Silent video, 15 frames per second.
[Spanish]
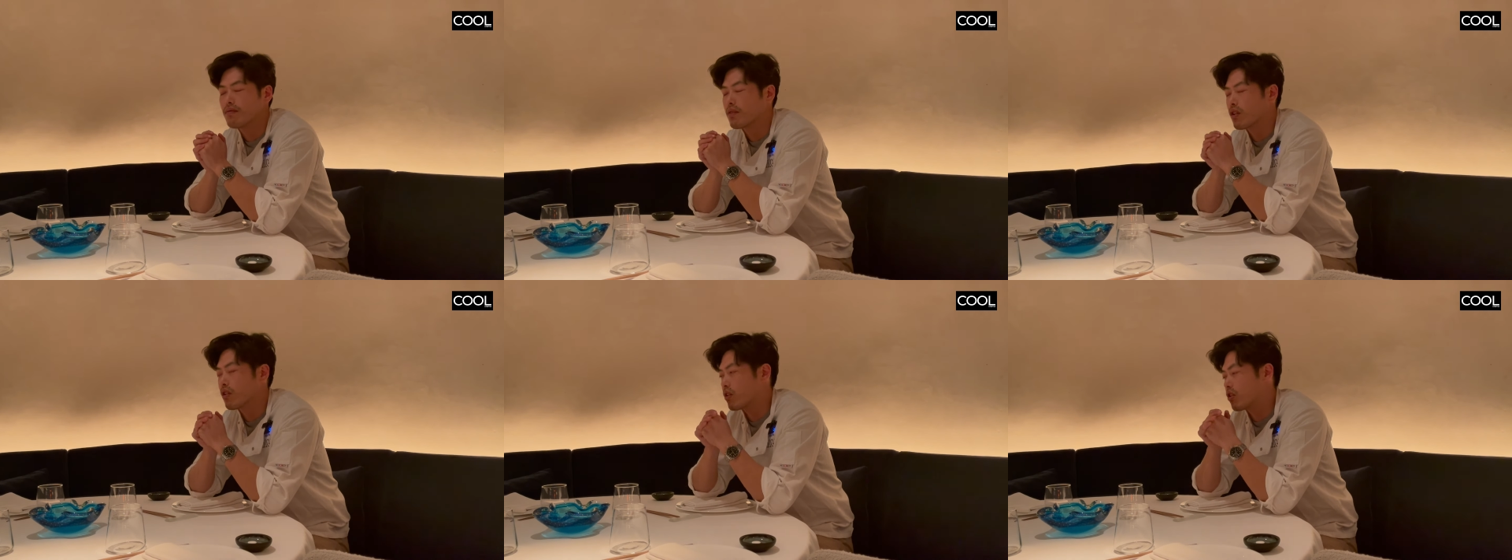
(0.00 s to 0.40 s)

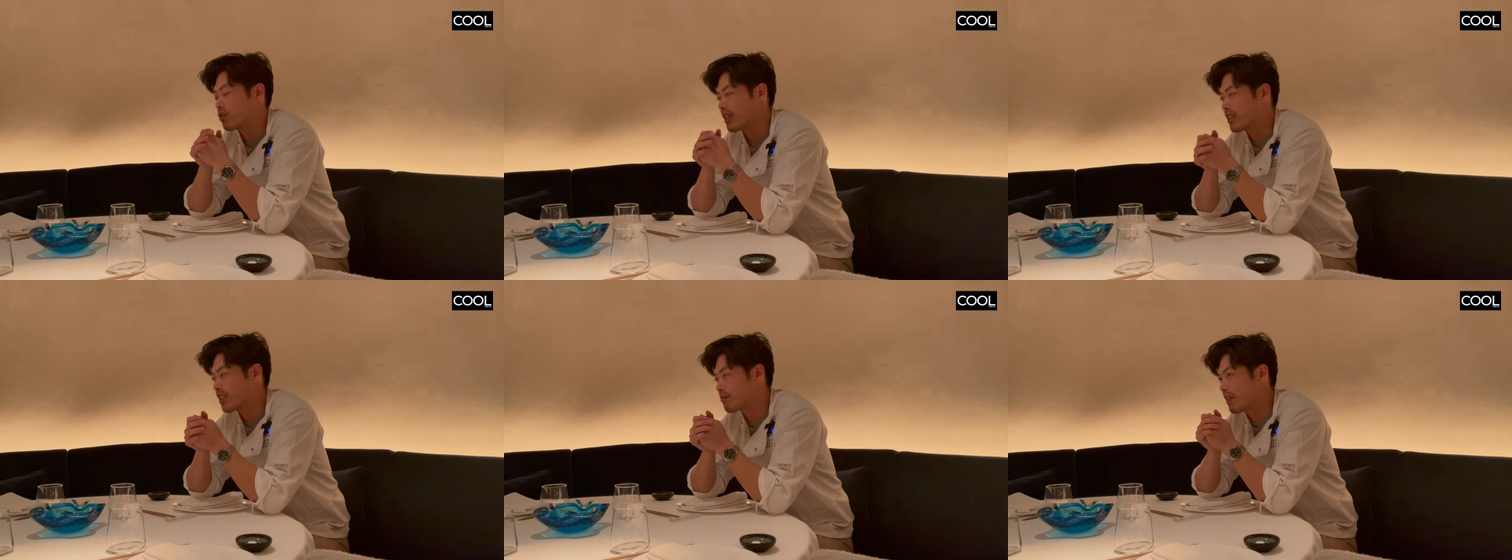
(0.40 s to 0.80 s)
con
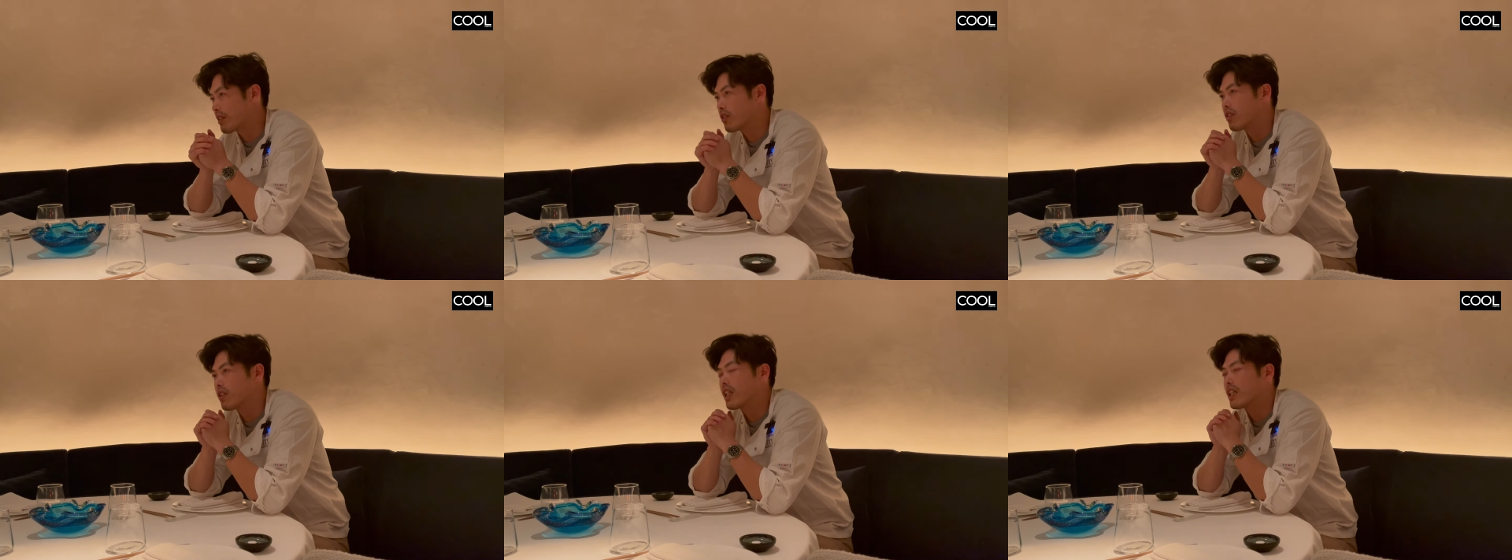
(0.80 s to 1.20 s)
cosas
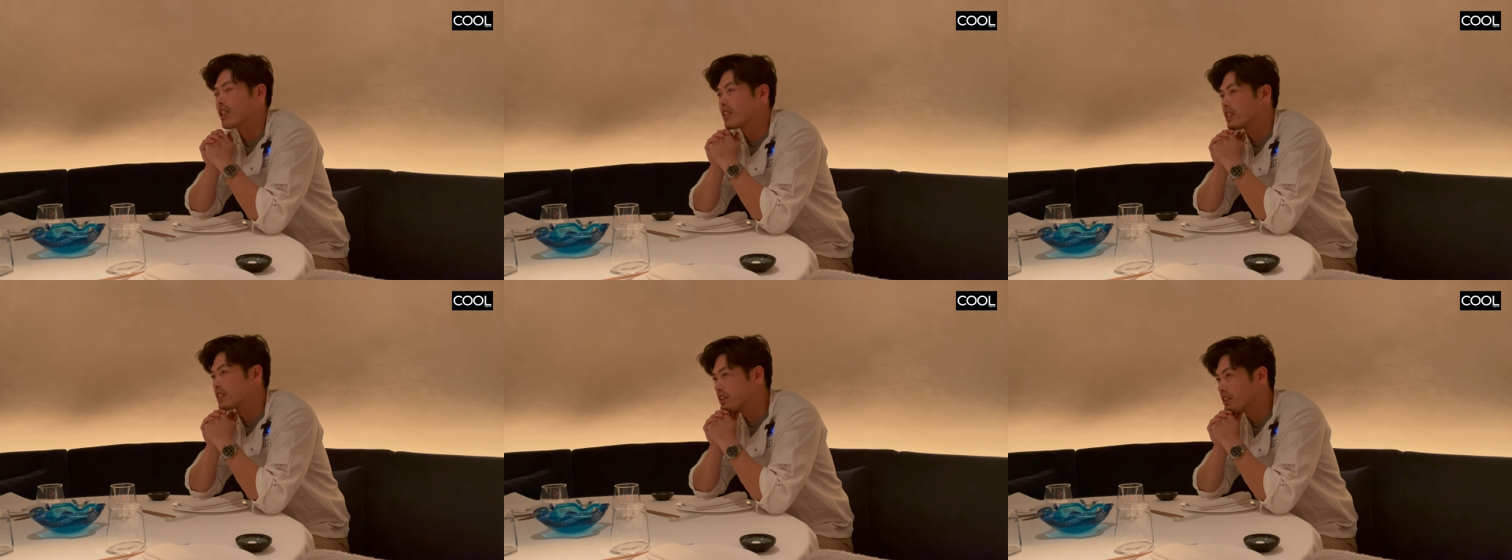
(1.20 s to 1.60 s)

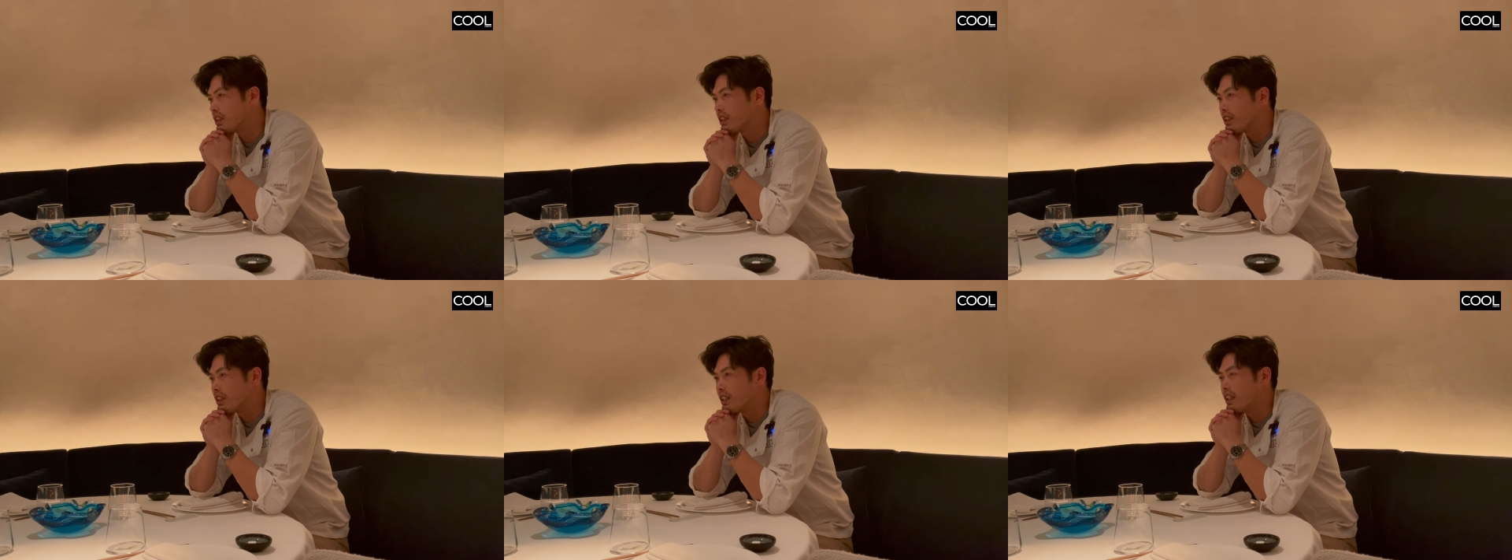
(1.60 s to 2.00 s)
españolas,
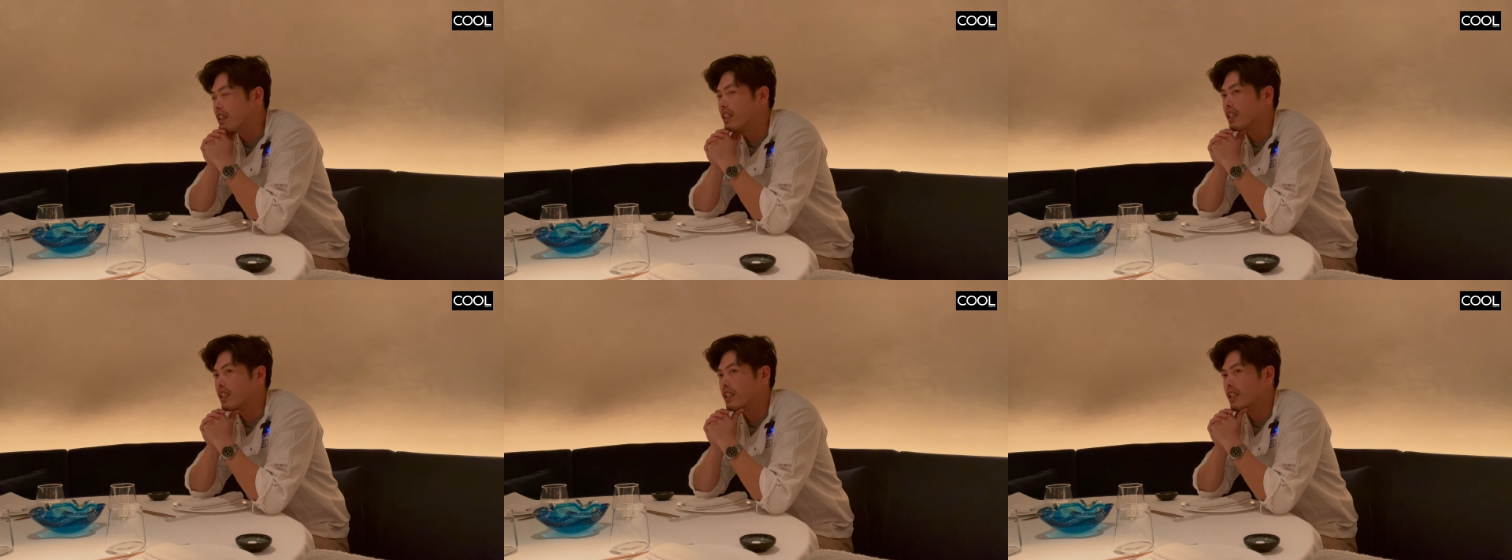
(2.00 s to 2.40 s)

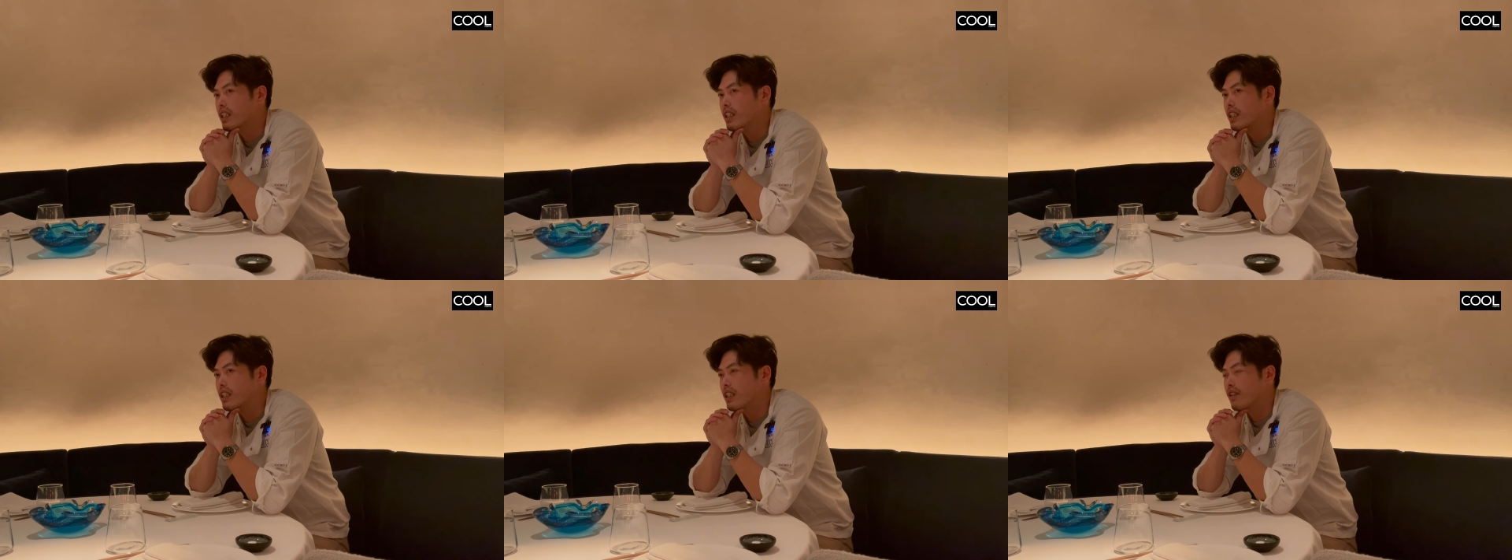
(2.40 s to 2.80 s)

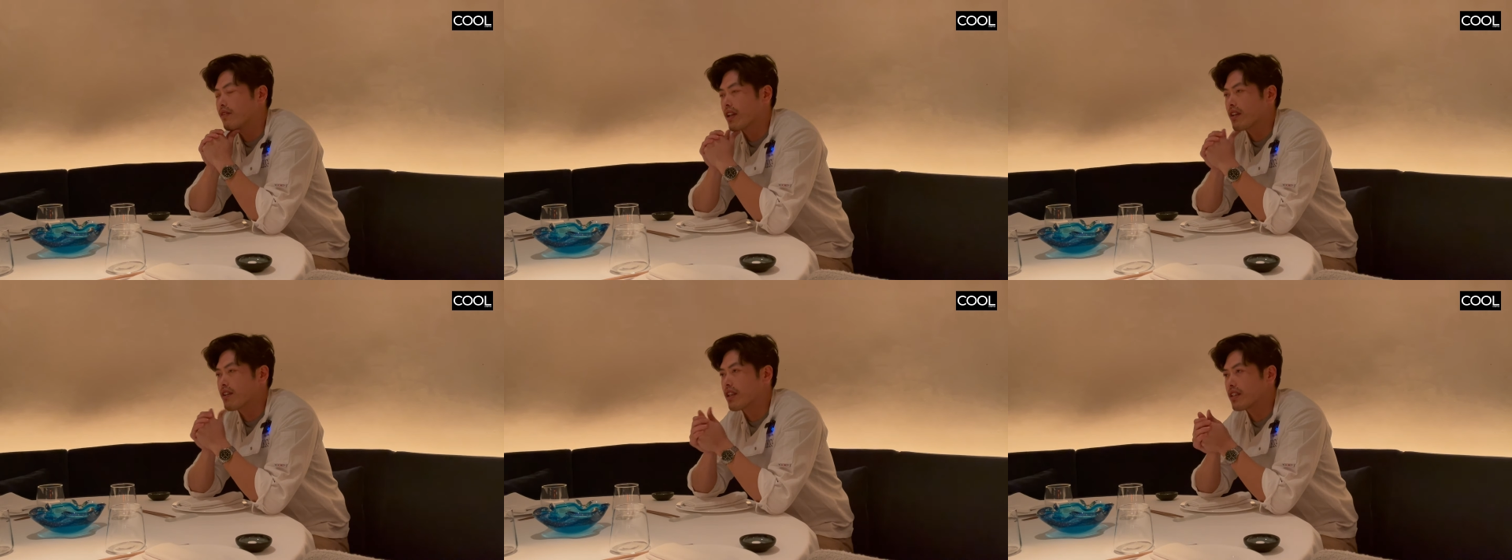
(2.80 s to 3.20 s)
eh, y
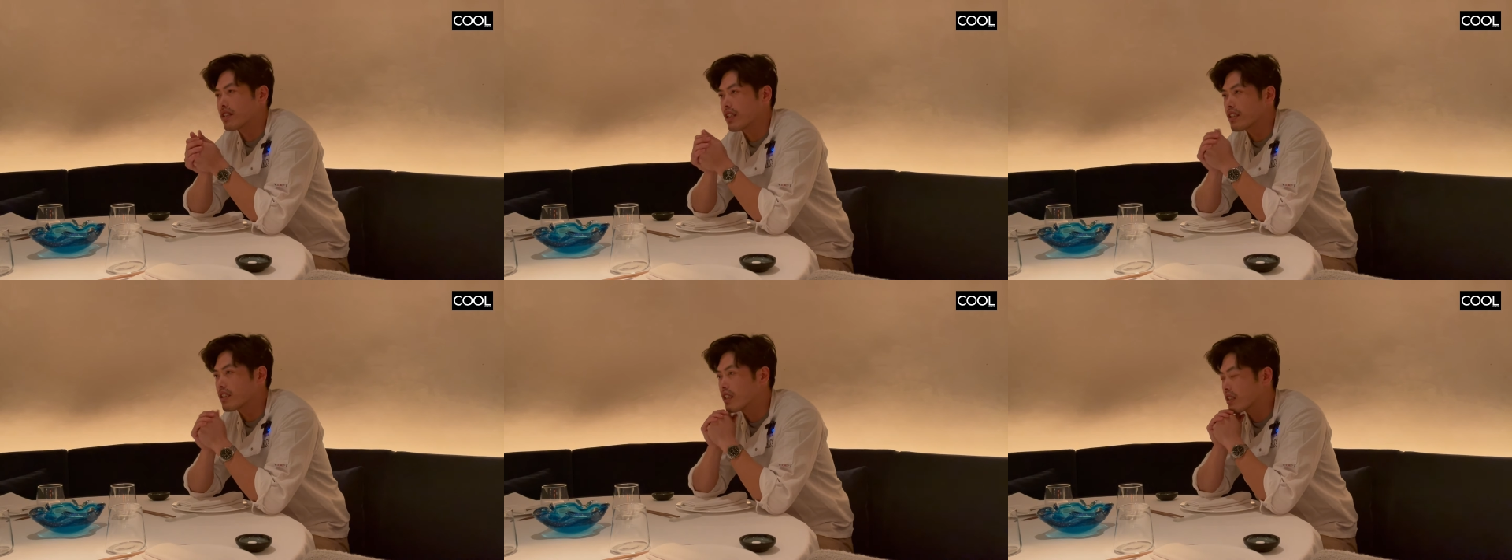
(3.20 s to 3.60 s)

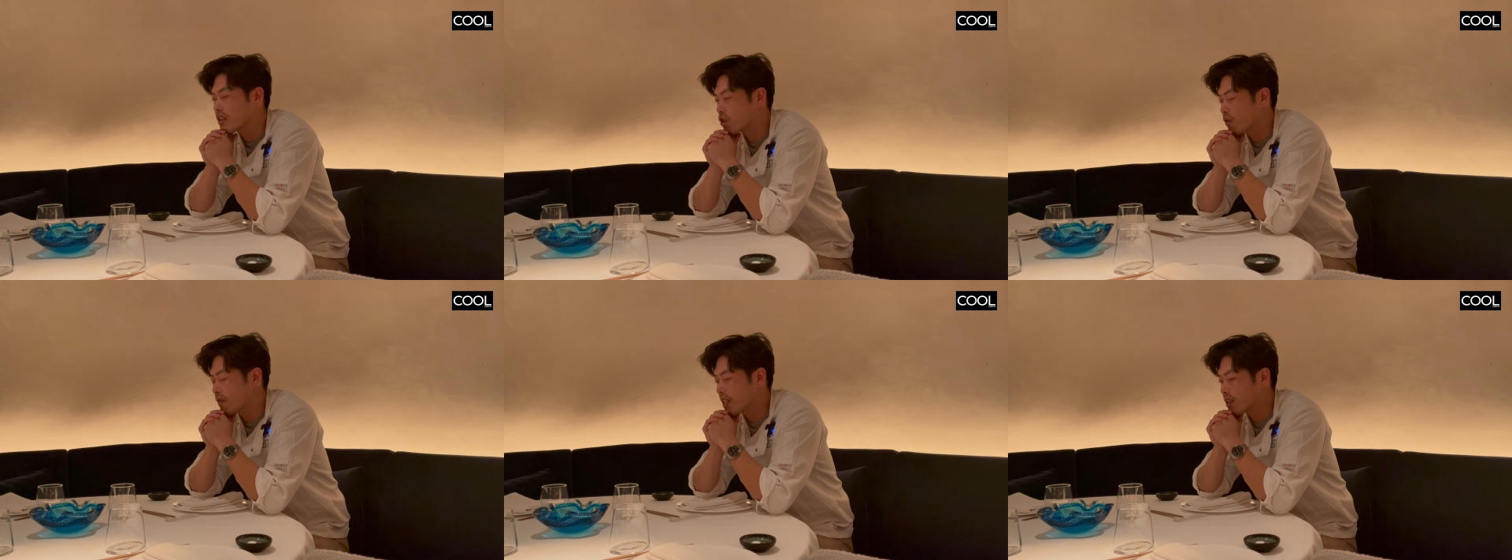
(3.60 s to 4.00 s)
francesas
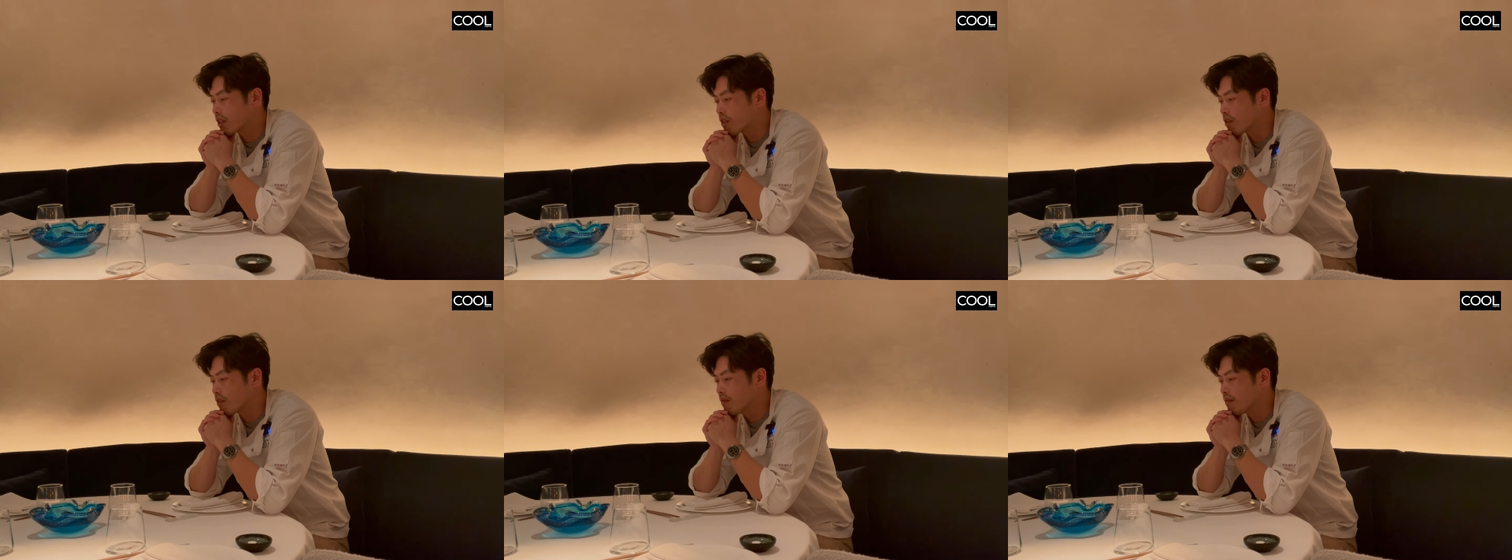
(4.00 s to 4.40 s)
sobre
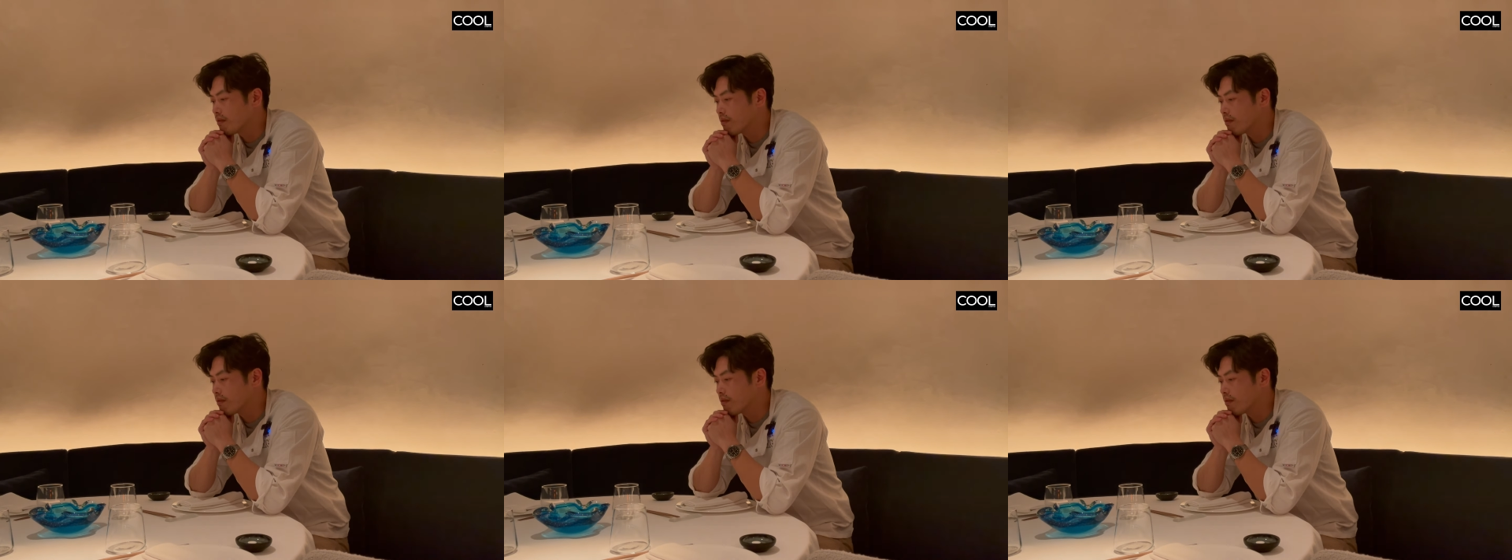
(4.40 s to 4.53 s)
todo,